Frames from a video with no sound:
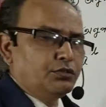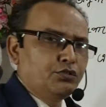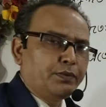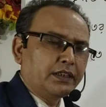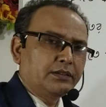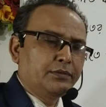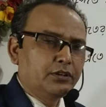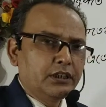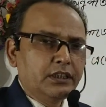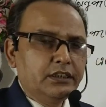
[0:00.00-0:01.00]
অনুপাত
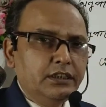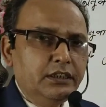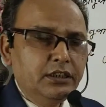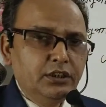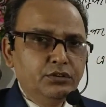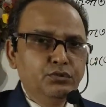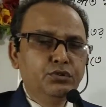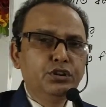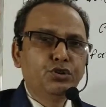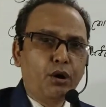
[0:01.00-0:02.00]
বলতে কি
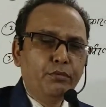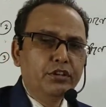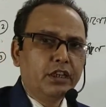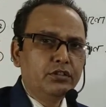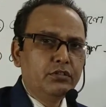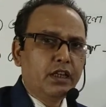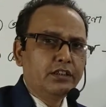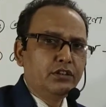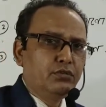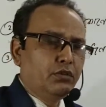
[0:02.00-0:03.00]
দুটি সমজাতীয়
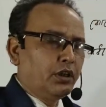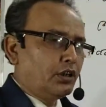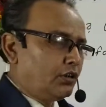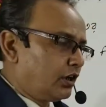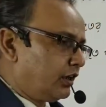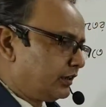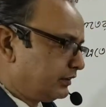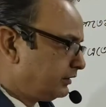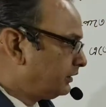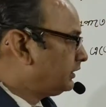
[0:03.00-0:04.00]
রাশির তুলনা করা হয়
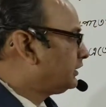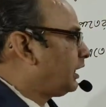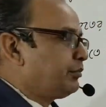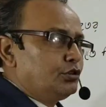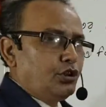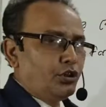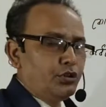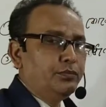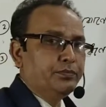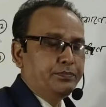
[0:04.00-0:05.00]
যেমন ধরো